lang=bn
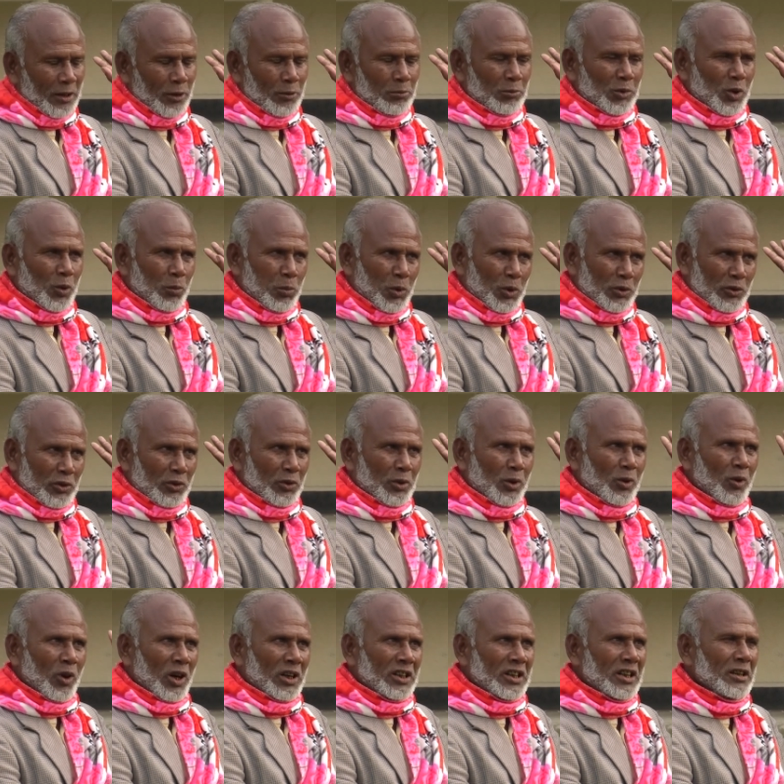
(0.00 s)
এখন পর্যন্ত
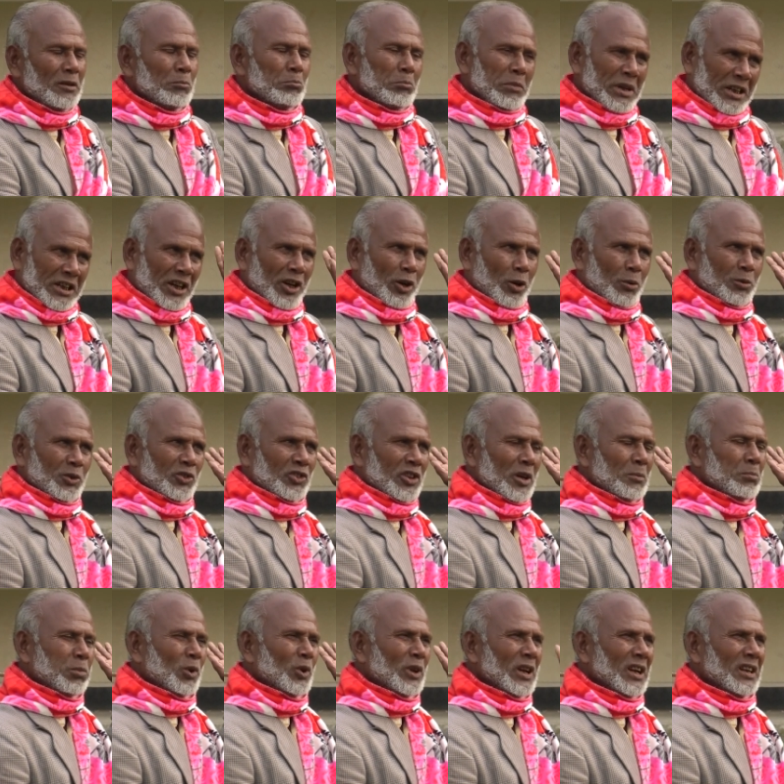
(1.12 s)
ঘরটি বেকার
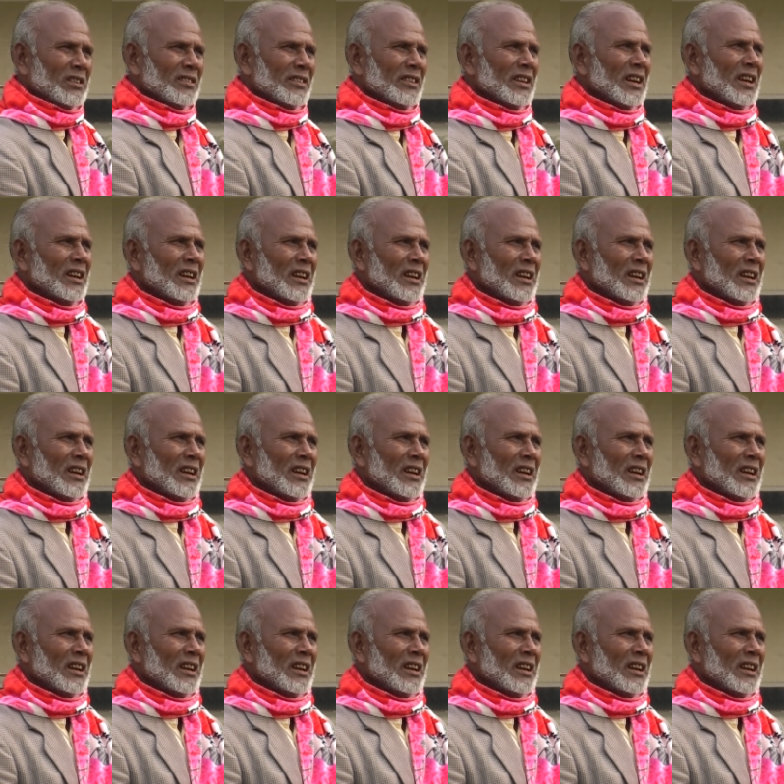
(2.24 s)
অবস্থায় পড়ে আছে